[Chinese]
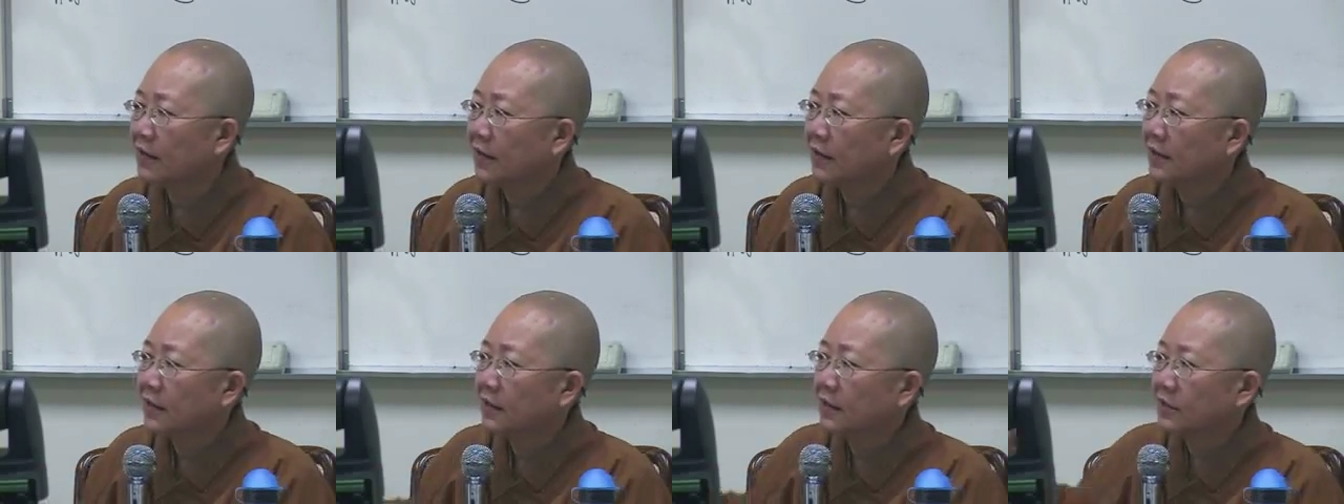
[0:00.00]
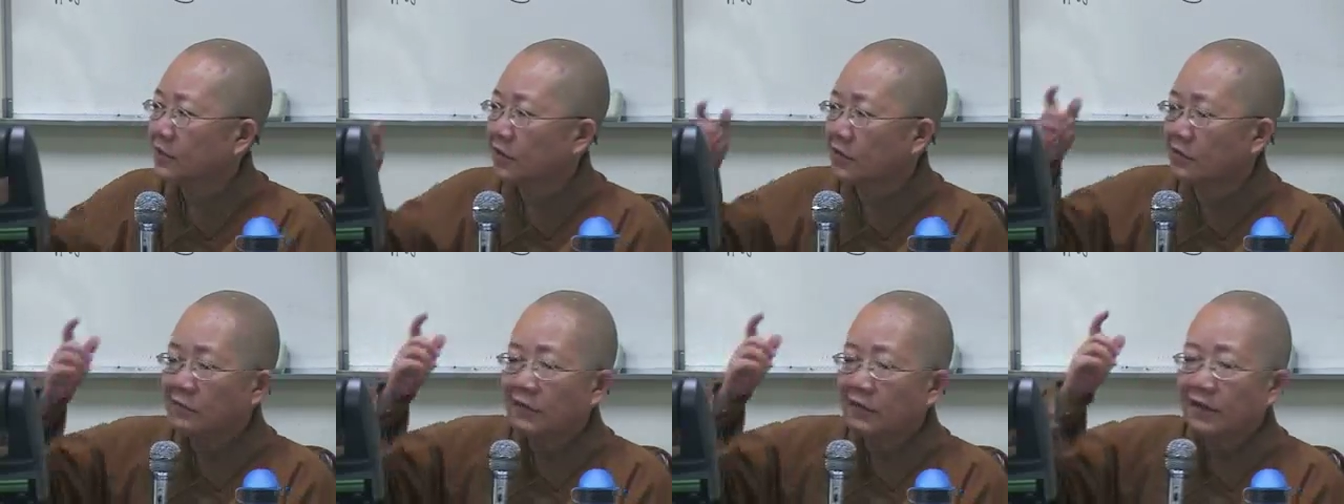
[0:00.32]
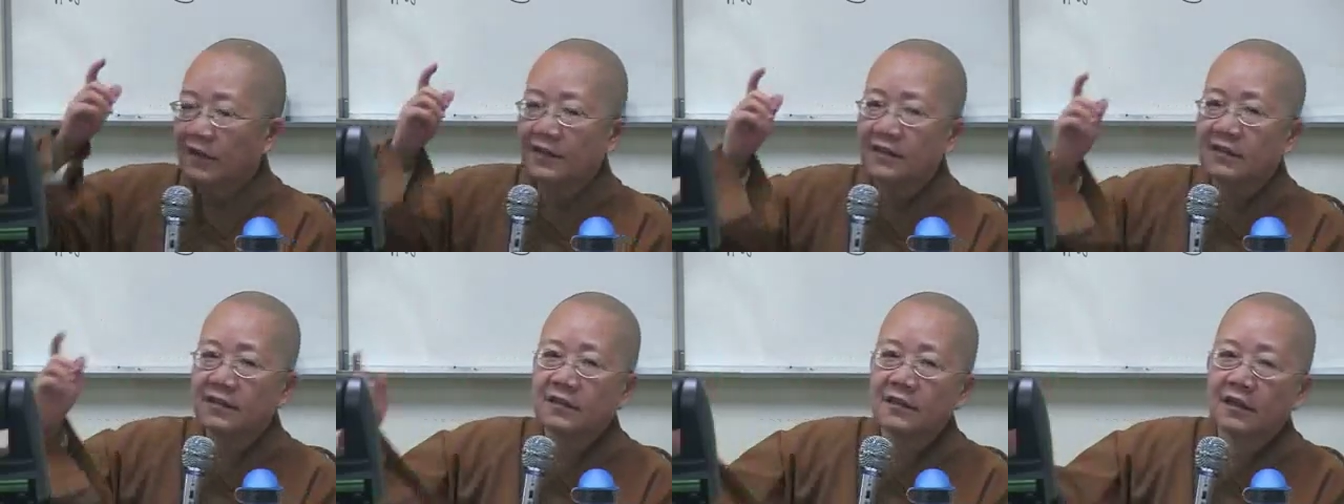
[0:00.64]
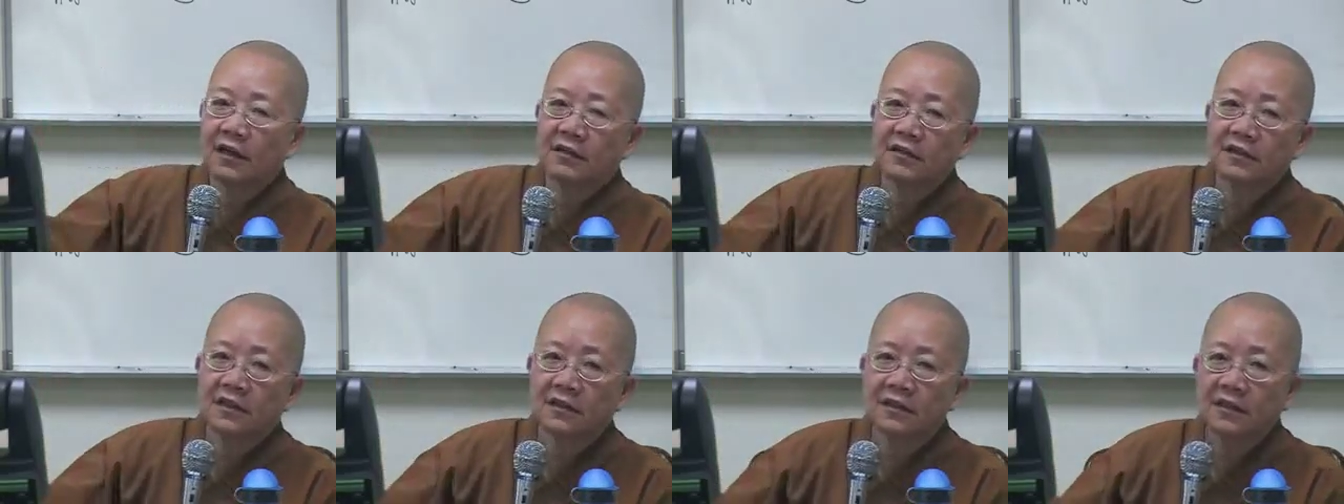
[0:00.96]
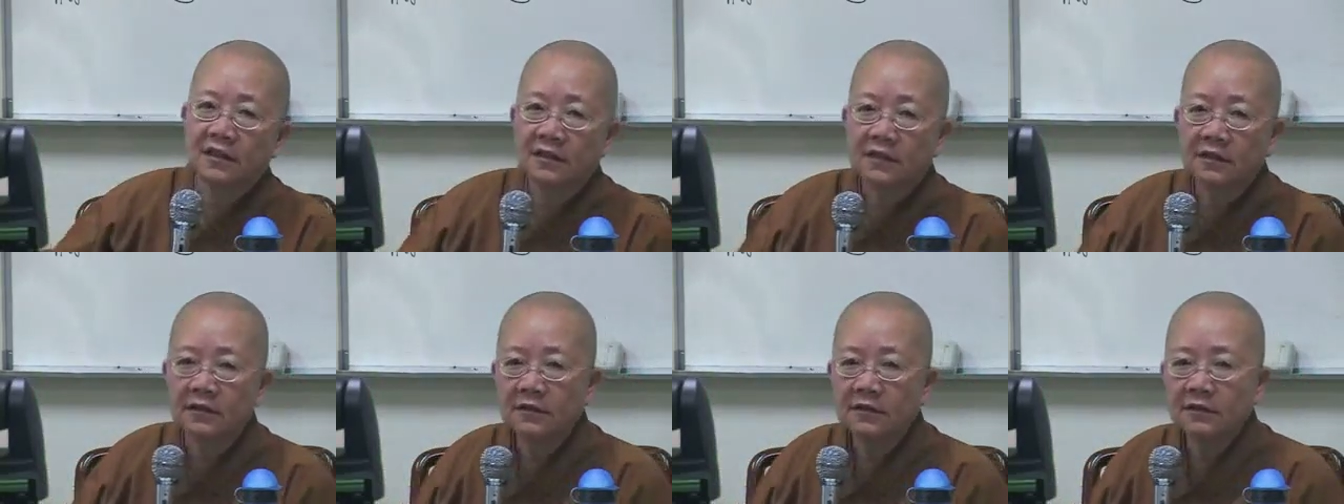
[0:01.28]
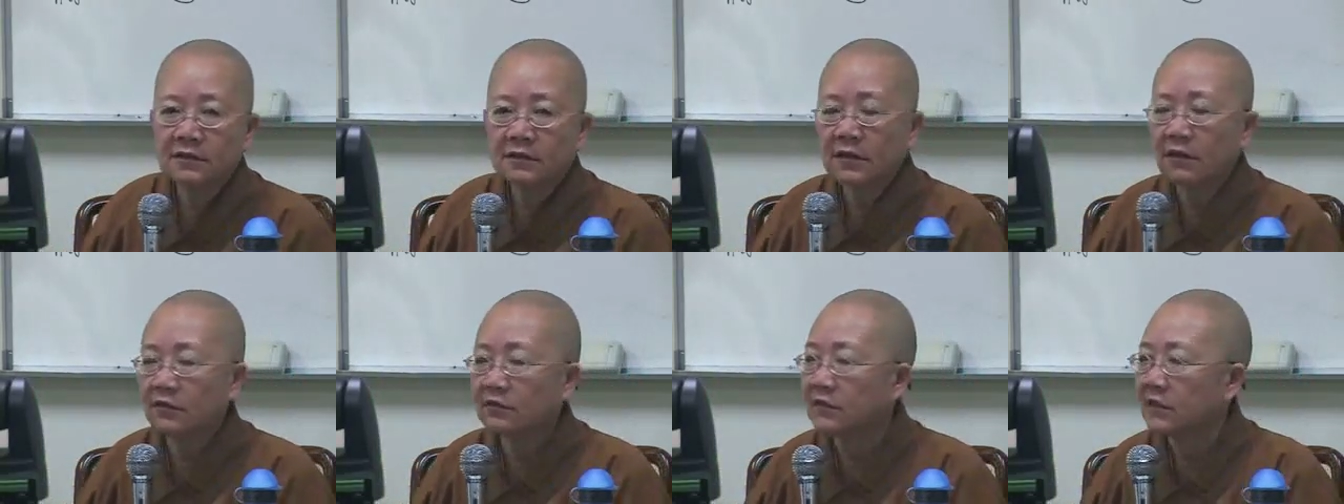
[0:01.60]
那个头是好像那个
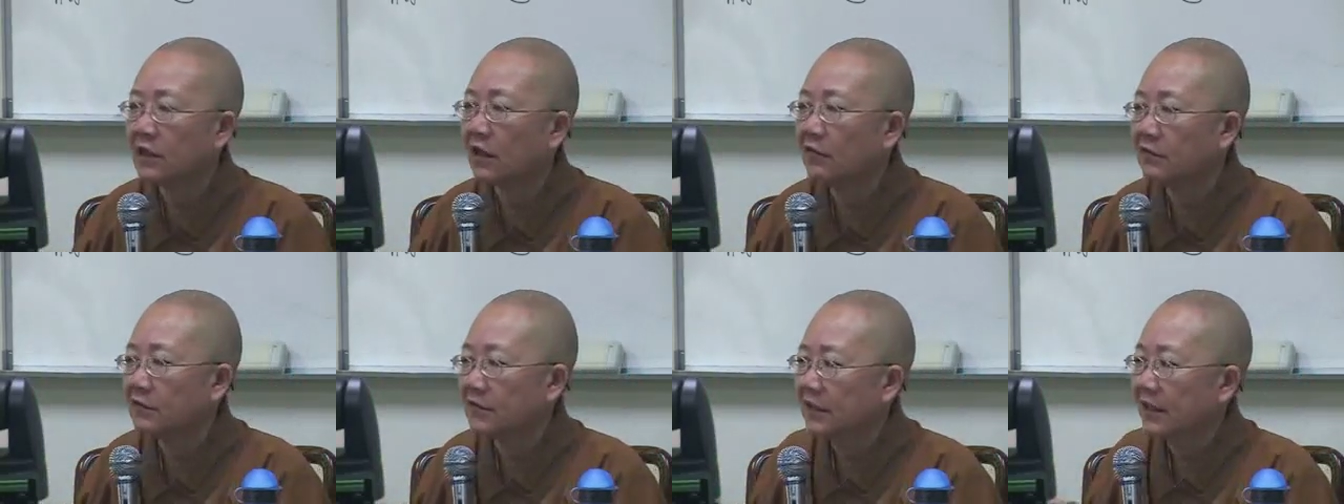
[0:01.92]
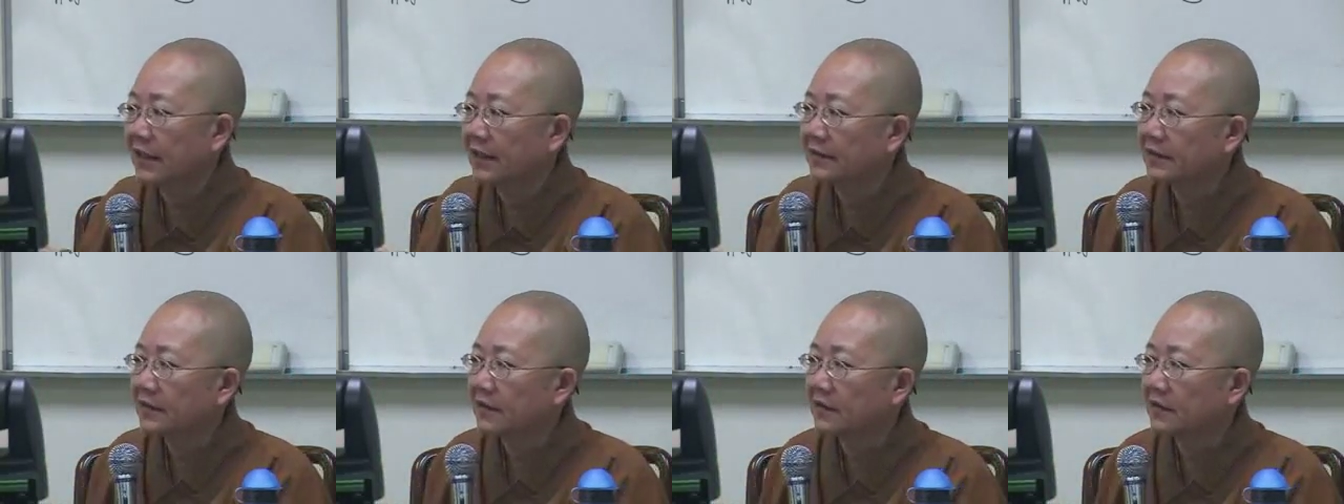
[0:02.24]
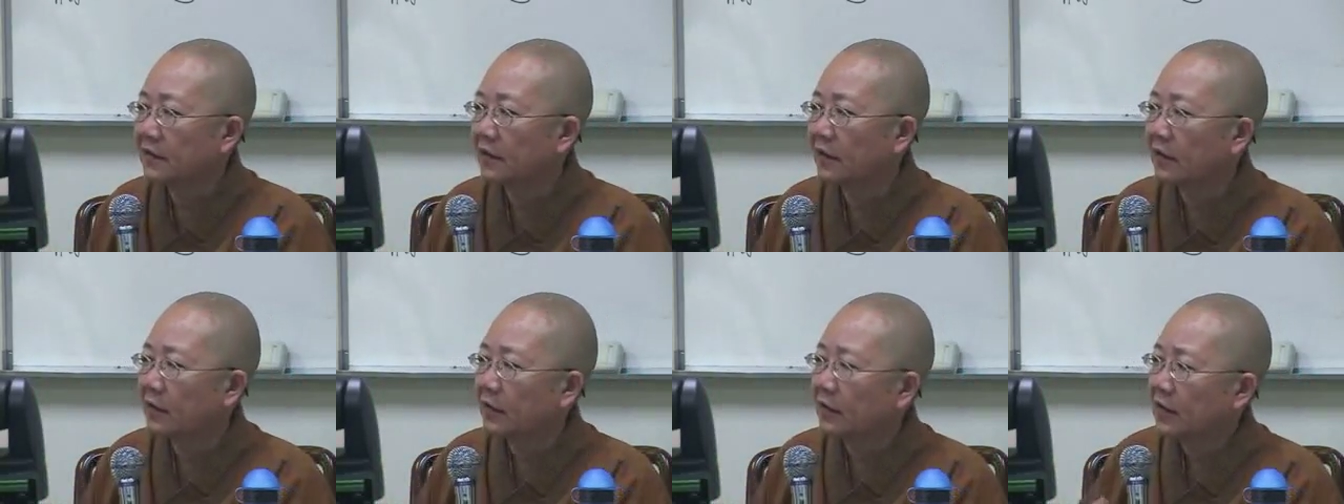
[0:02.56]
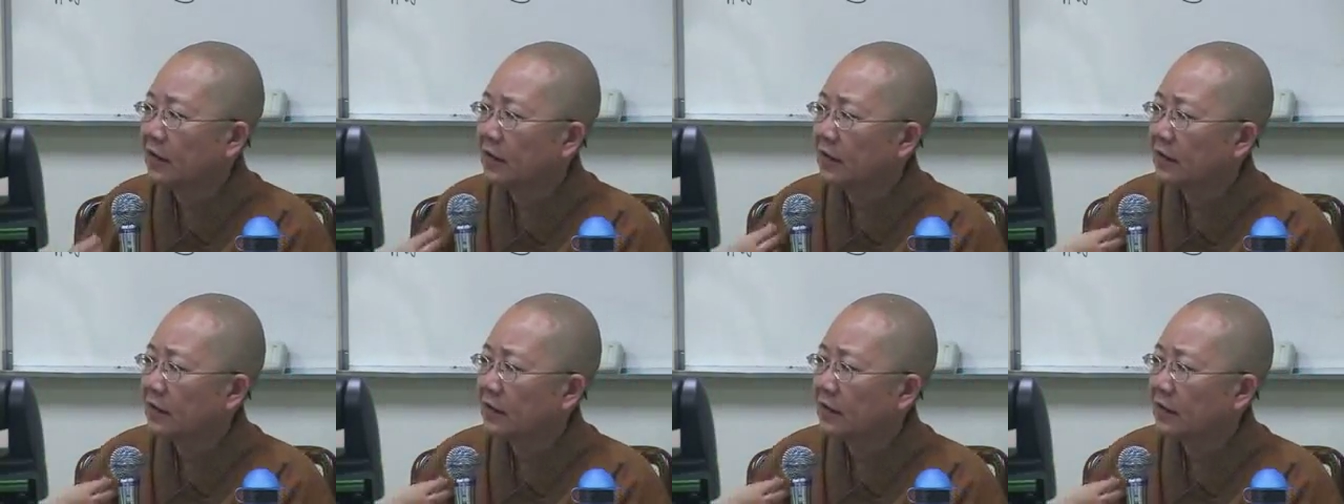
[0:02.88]
稻草一样的哈，